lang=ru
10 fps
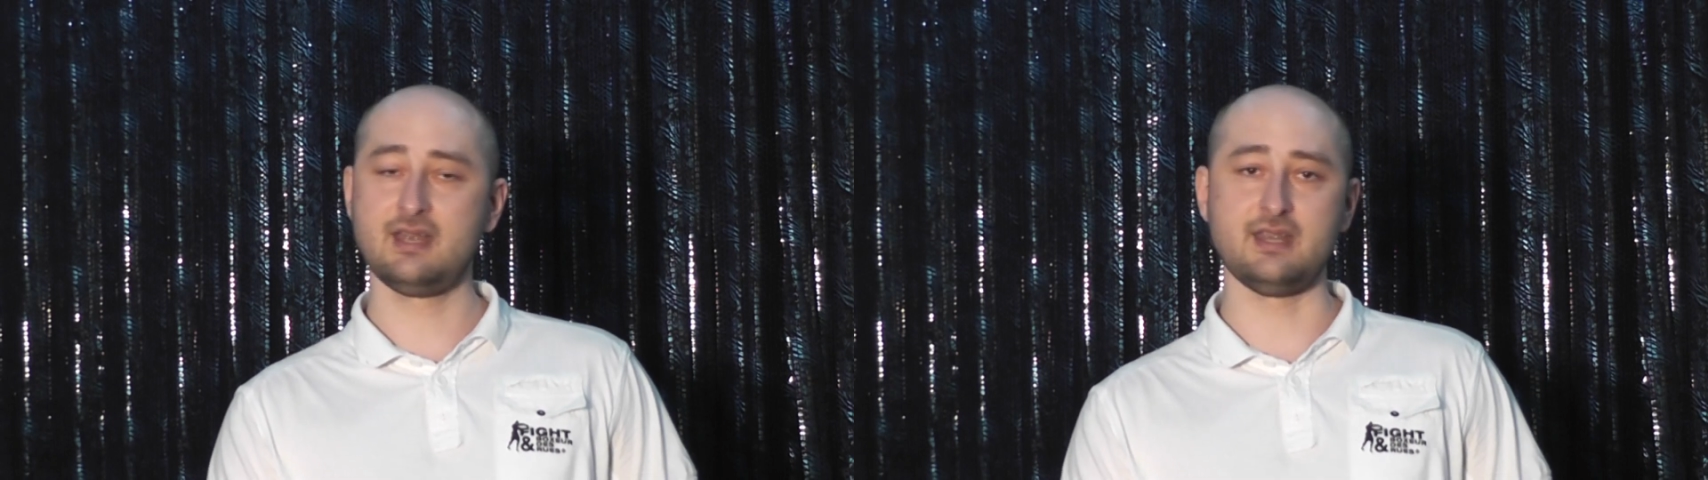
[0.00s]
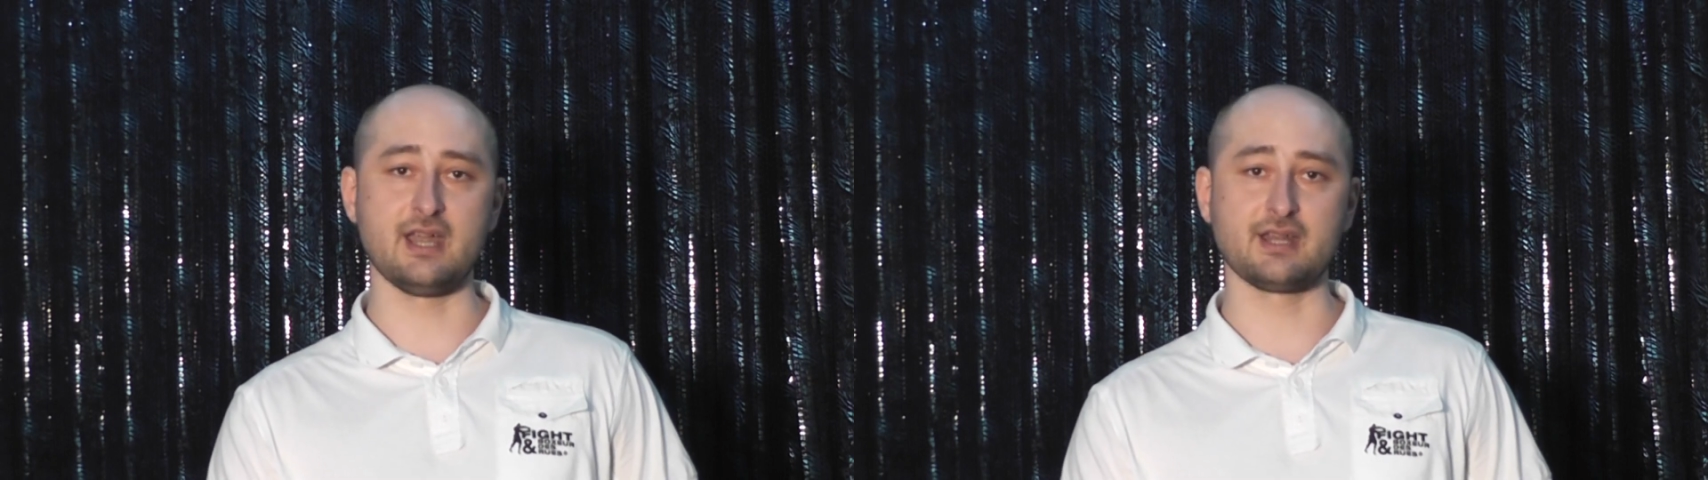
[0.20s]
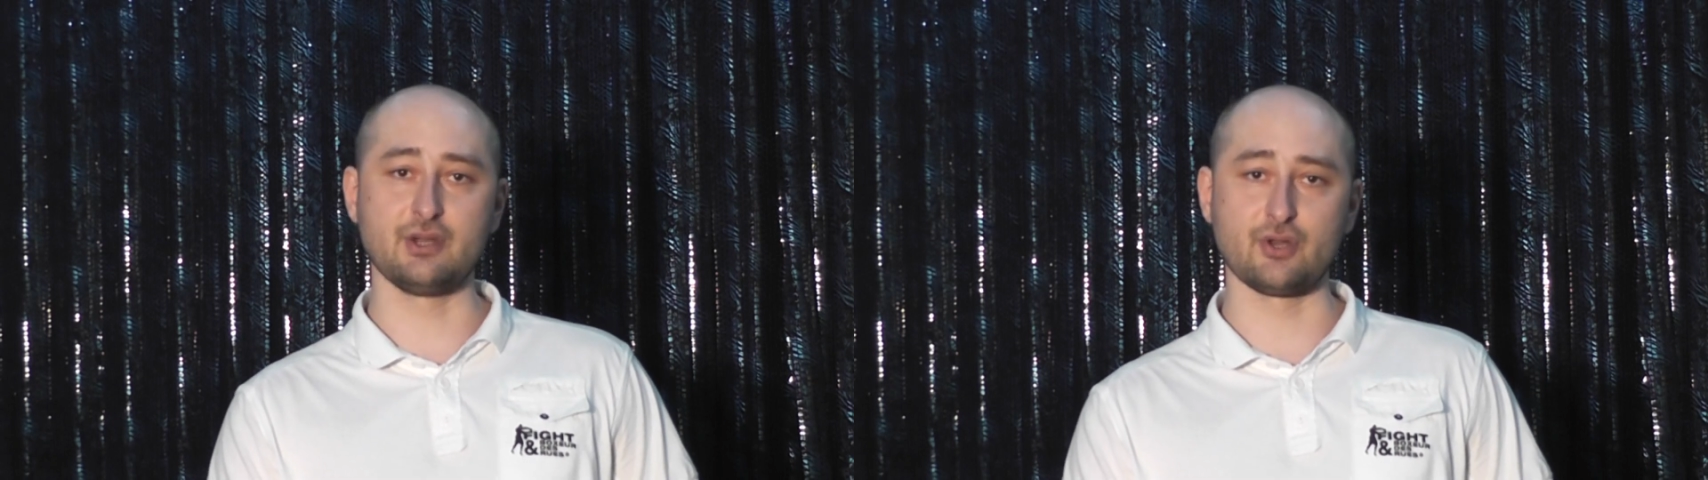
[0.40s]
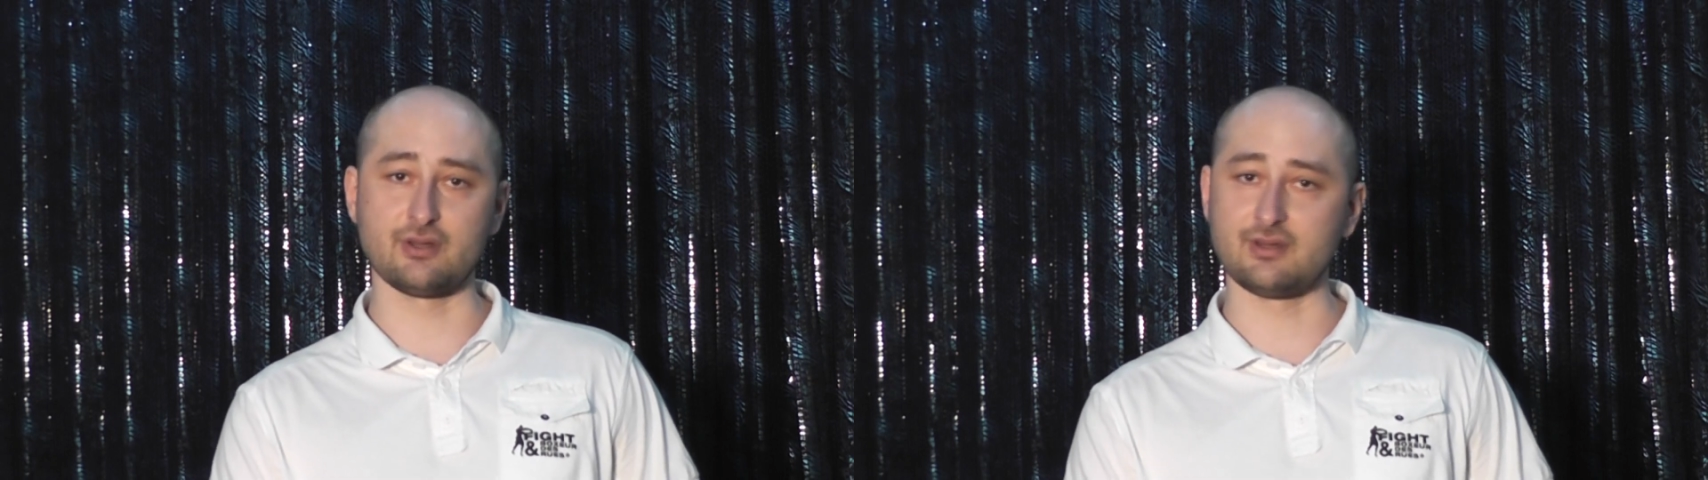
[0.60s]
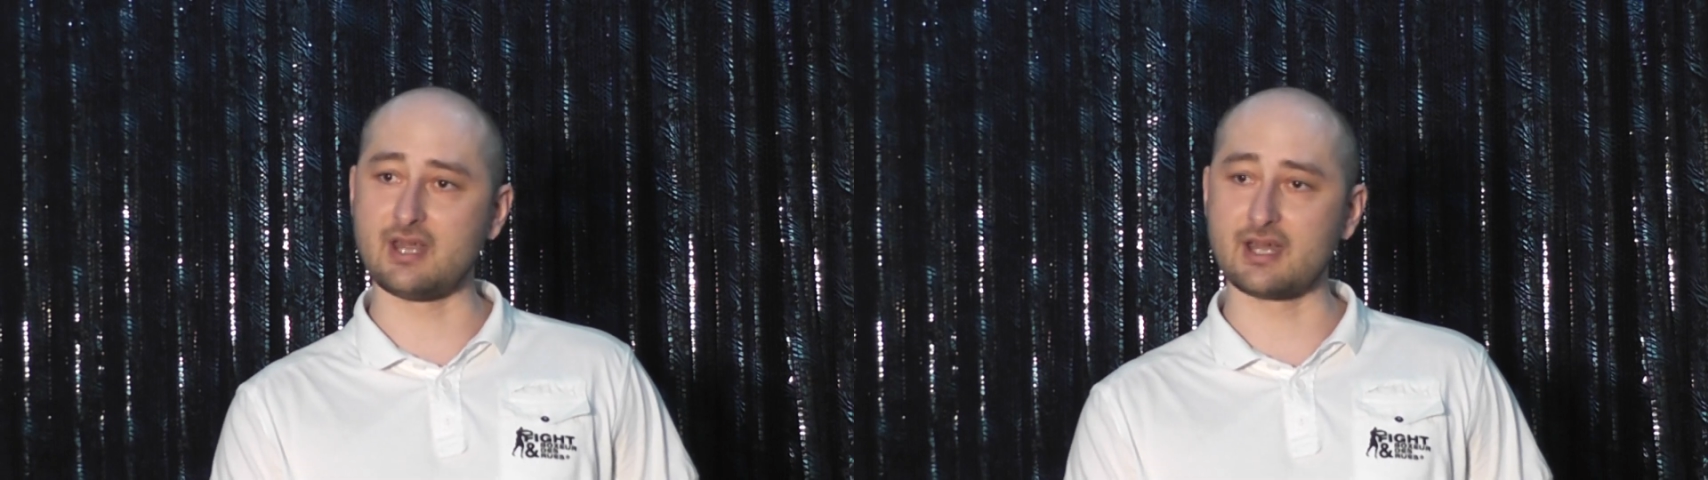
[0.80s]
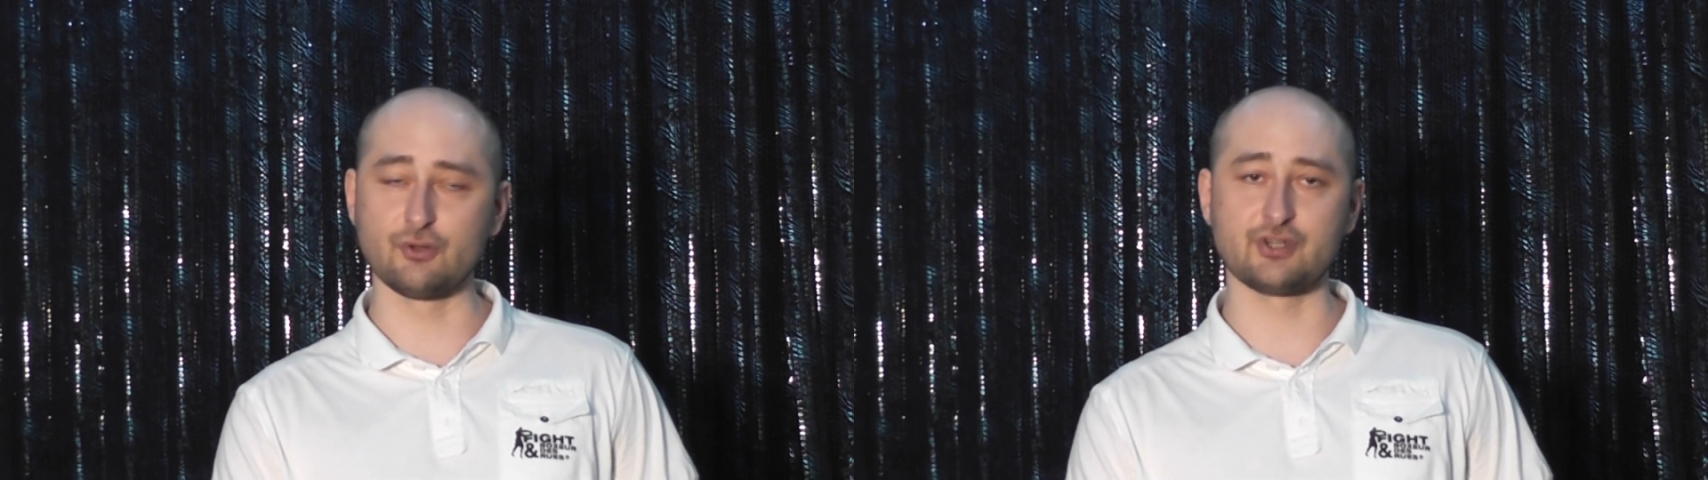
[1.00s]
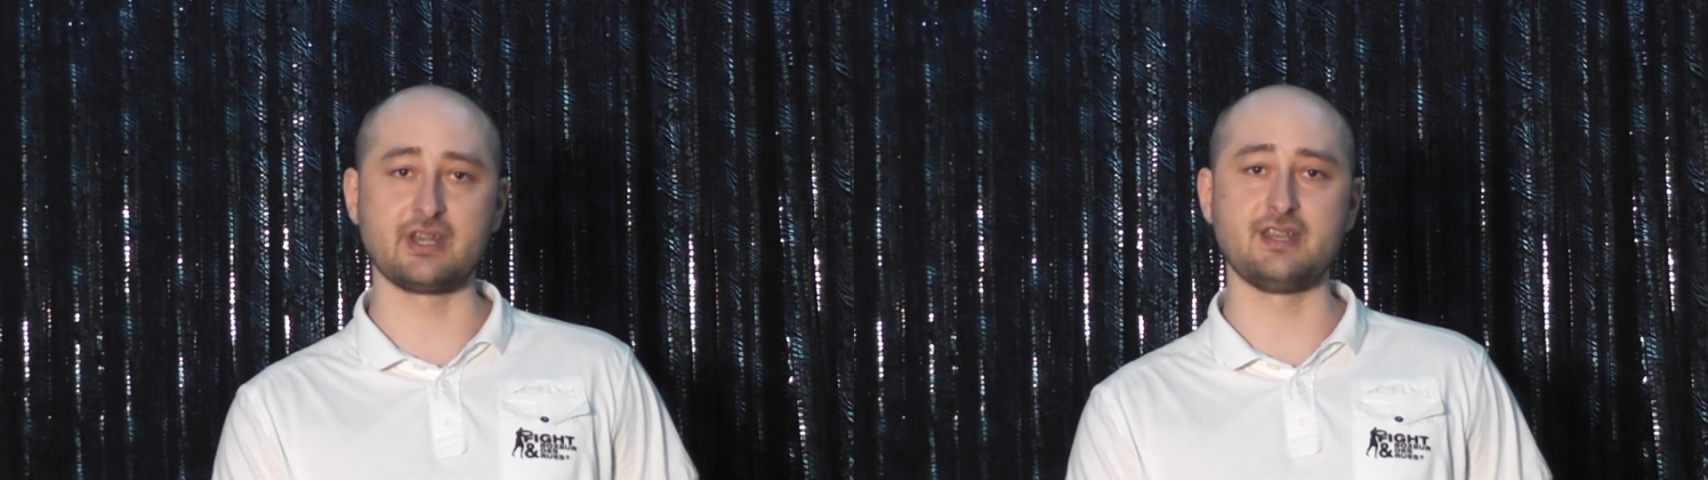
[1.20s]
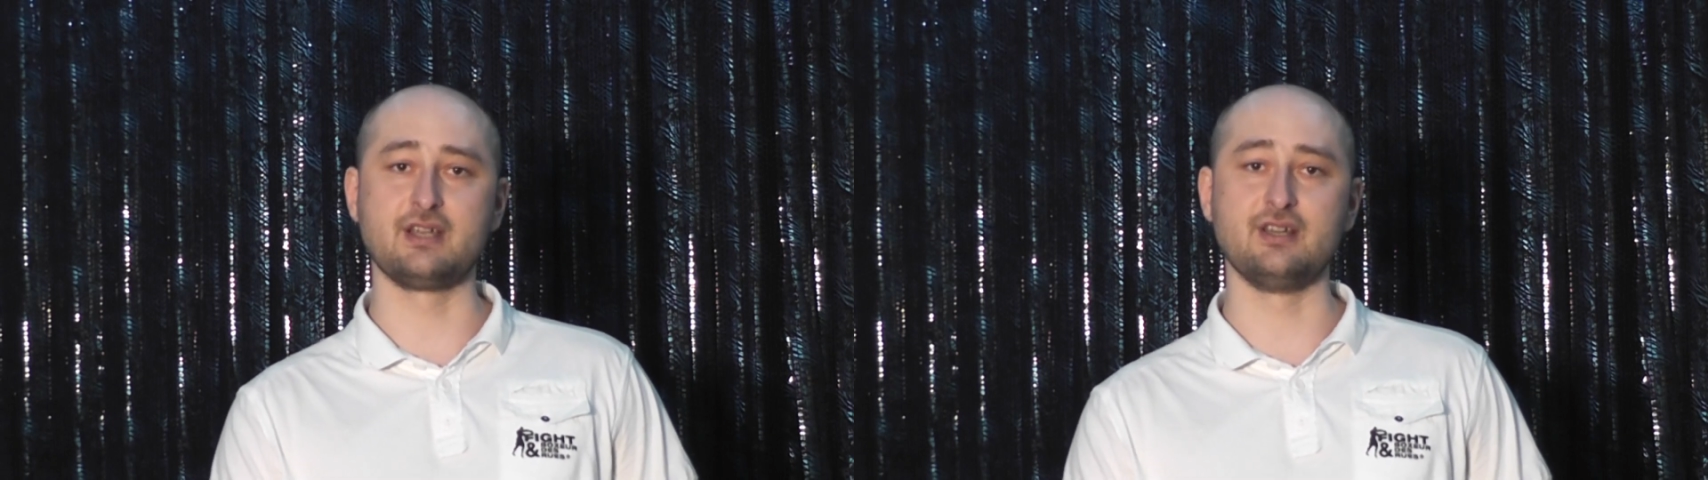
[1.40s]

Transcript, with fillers: ни одной, ни одной статьи